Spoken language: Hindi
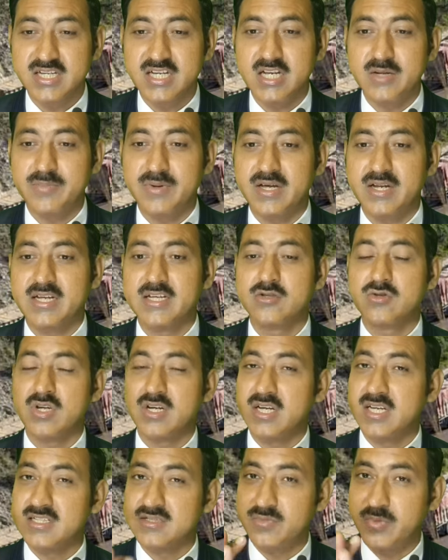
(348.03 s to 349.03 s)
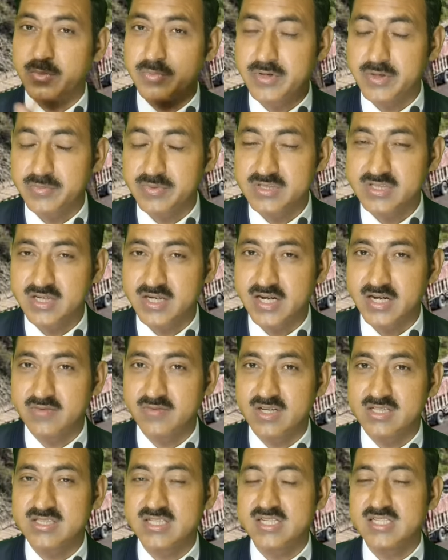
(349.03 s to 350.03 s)
नहीं ले पा रहे हैं तो एटलीस्ट 50 परसेंट
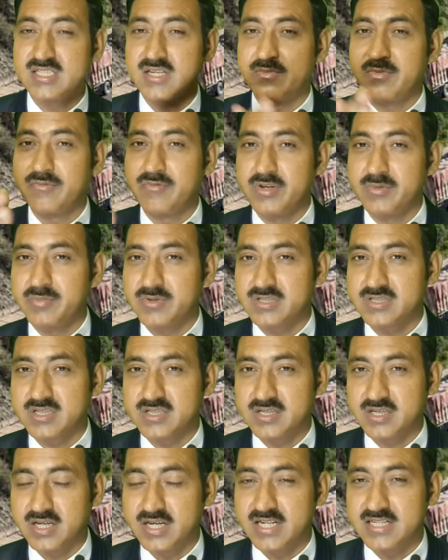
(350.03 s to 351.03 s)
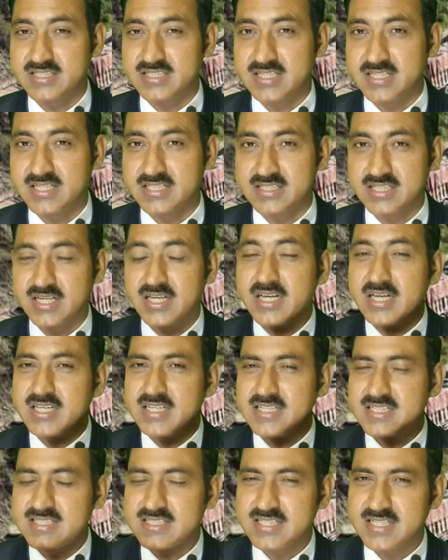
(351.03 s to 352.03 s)
एडवांस लीजिए 50 परसेंट एल लीजिए
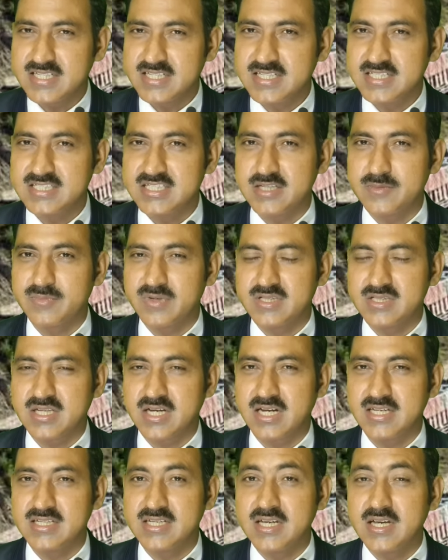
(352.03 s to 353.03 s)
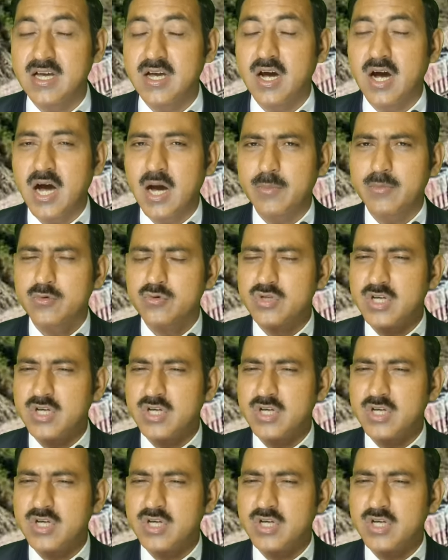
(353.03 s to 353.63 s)
इससे नीचे मत आइए आप